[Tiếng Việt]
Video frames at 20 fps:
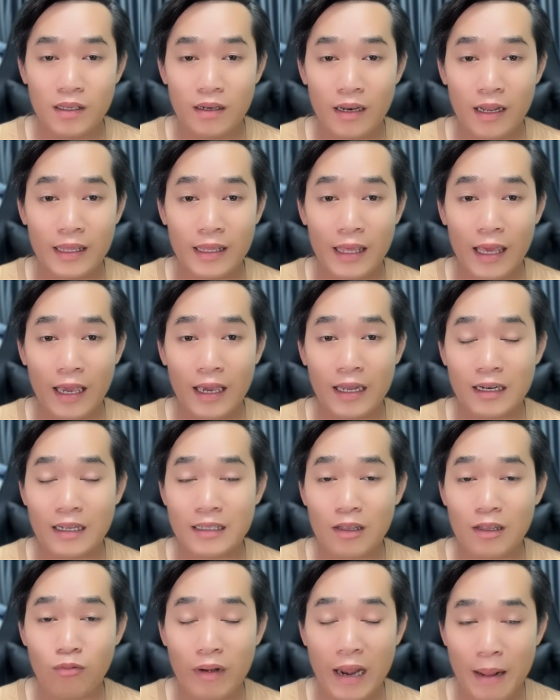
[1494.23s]
để chuyển thành
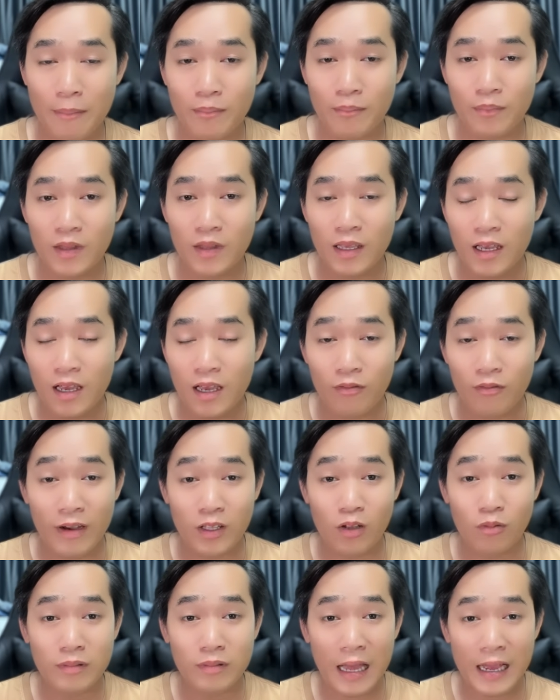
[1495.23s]
cái tông nam
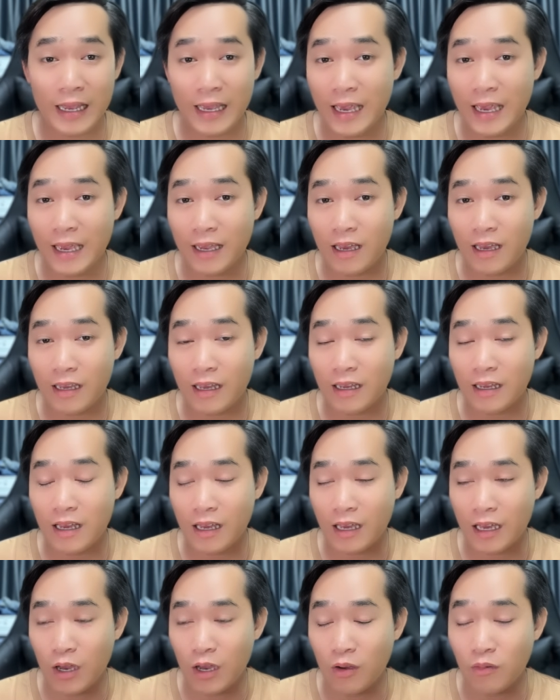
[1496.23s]
và chúng ta nghe cái
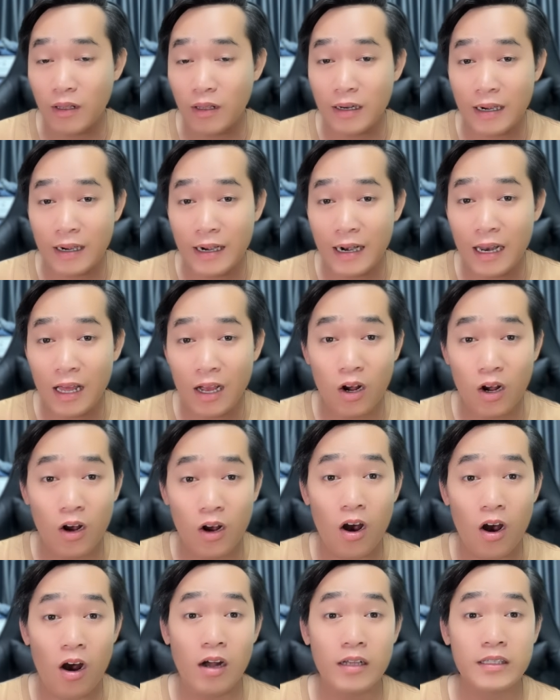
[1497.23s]
cái kiểu như là rất là
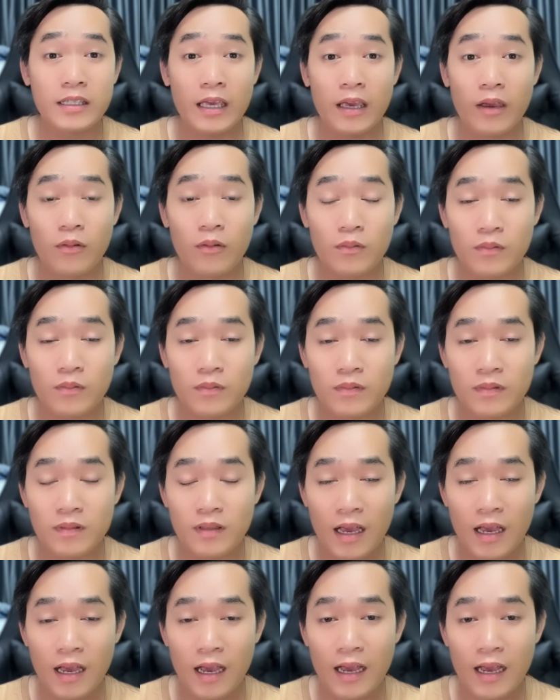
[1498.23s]
khó chịu
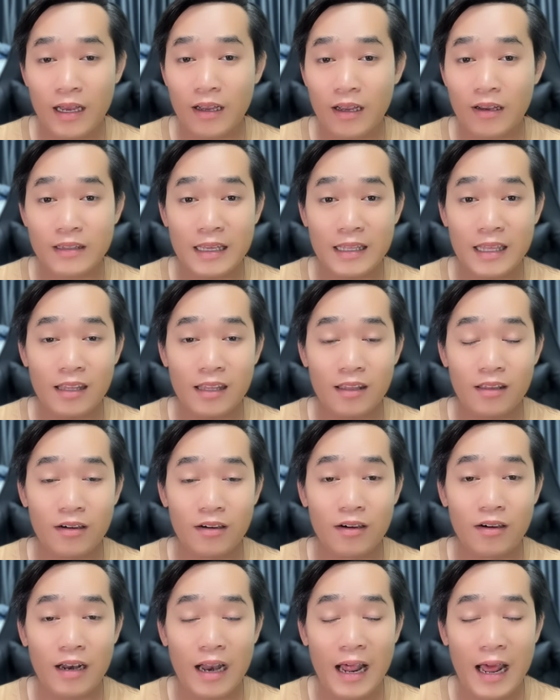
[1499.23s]
à người ta chỉ
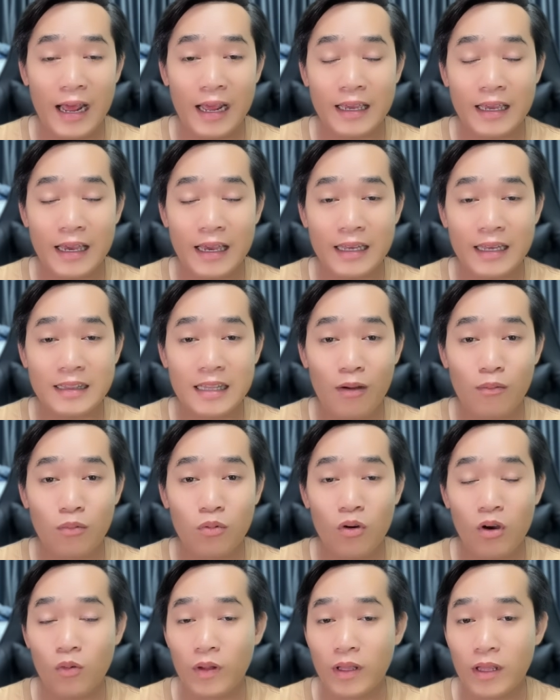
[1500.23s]
chừa lại cái
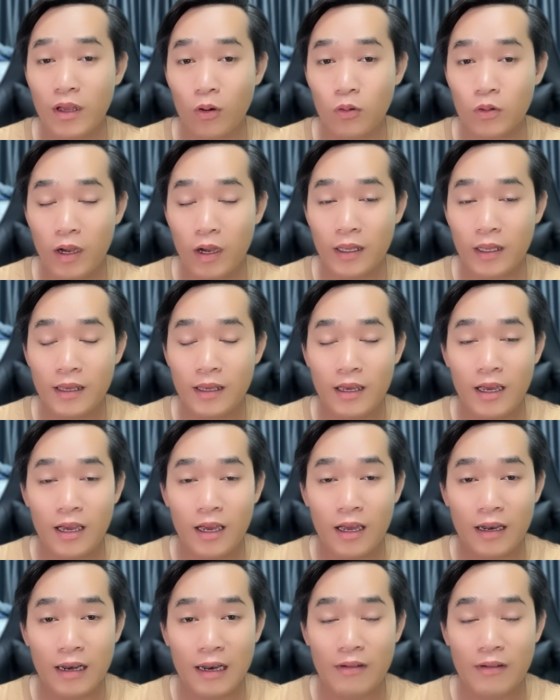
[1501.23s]
tông của anh nguyên vũ thôi
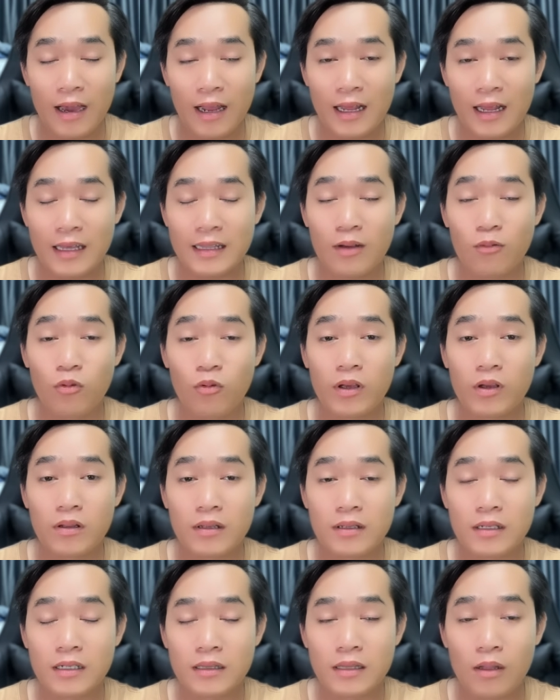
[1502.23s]
là vẫn là tông
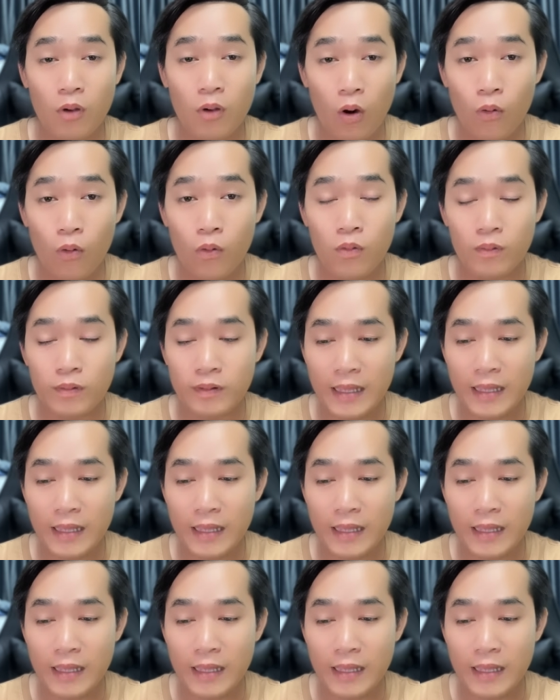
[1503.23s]
nguyên tông cũ